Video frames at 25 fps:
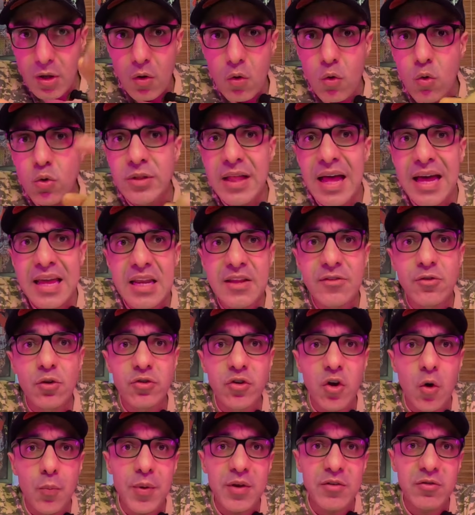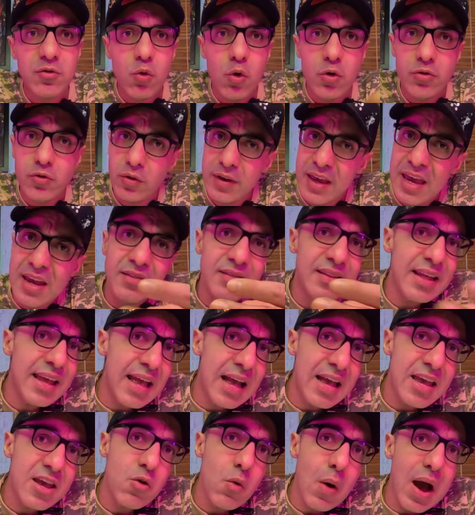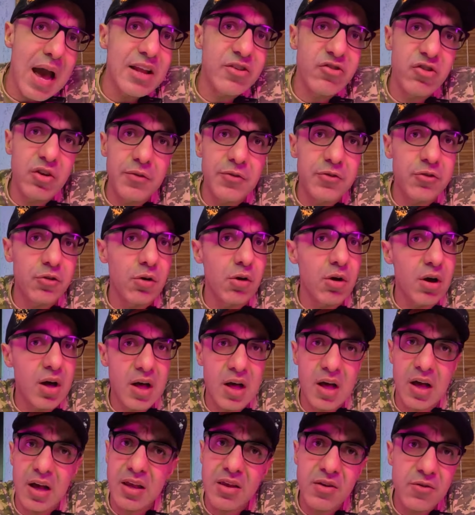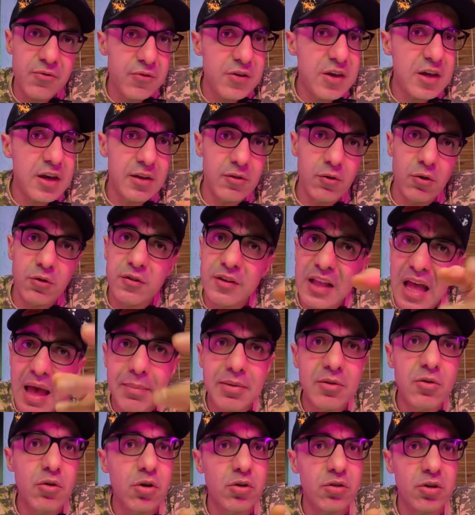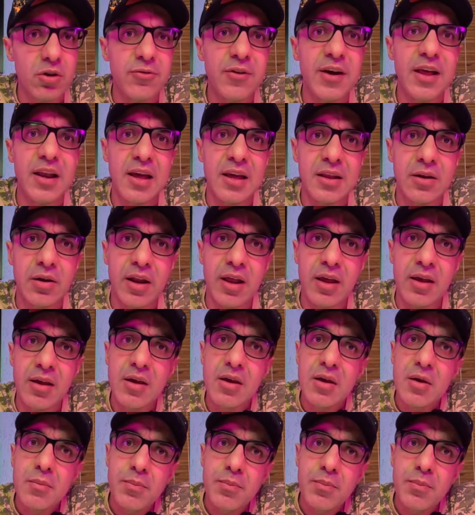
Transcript: o nariz no seu pescoço. Quem tem aí o Yves Saint Invicto sabe do que eu tô falando, né?